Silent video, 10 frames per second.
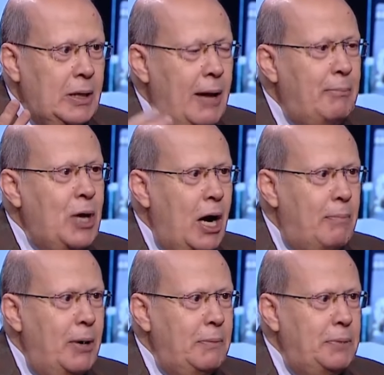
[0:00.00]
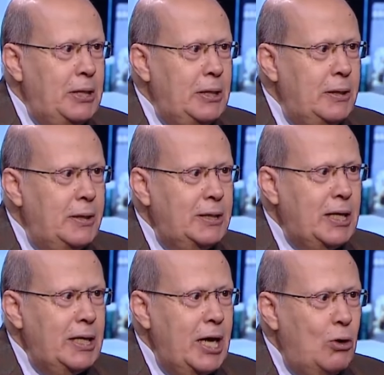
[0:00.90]
لم يقبل به
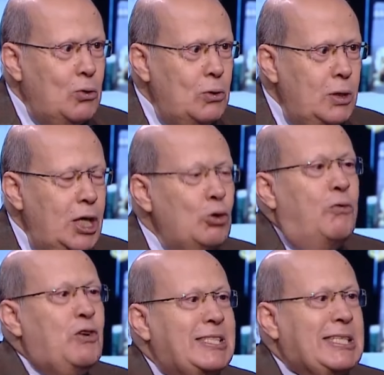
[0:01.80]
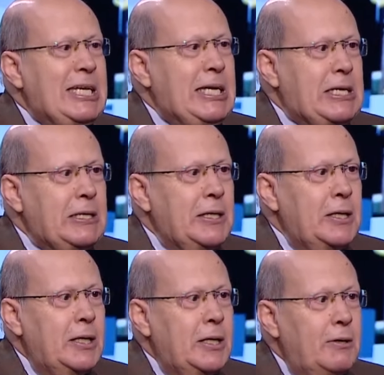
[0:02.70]
نتنياهو لانه فلسطيني
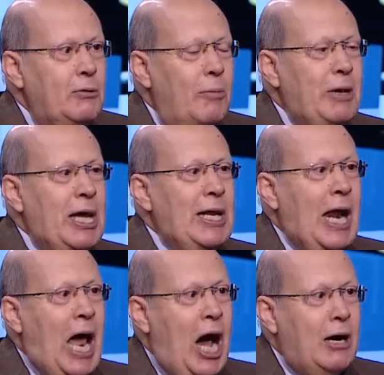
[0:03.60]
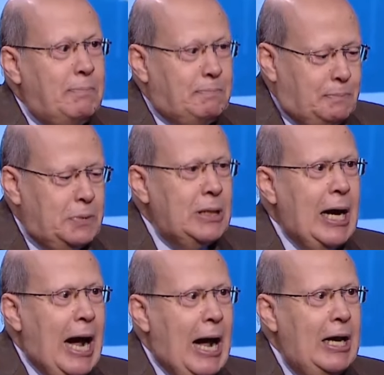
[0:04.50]
ومن هنا الحرب
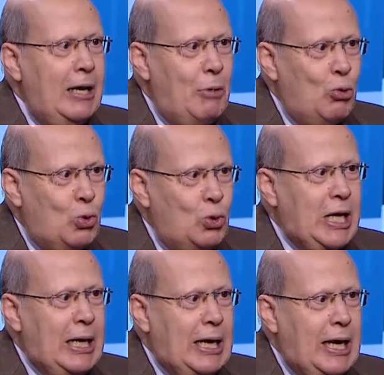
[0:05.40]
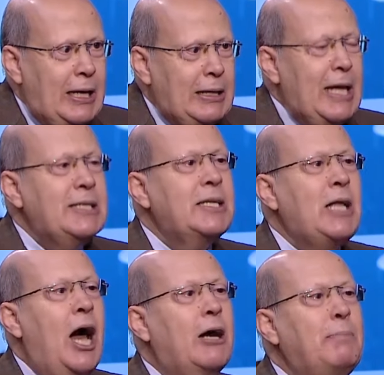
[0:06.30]
اللي موجوده الان
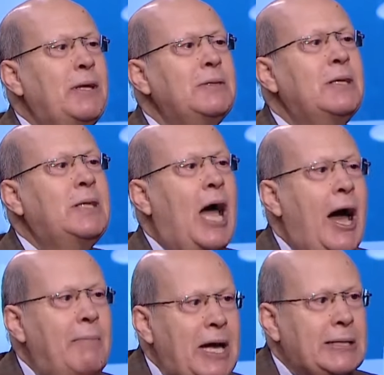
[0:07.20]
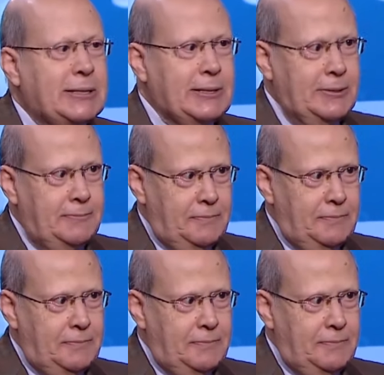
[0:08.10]
ليست حربا ضد حماس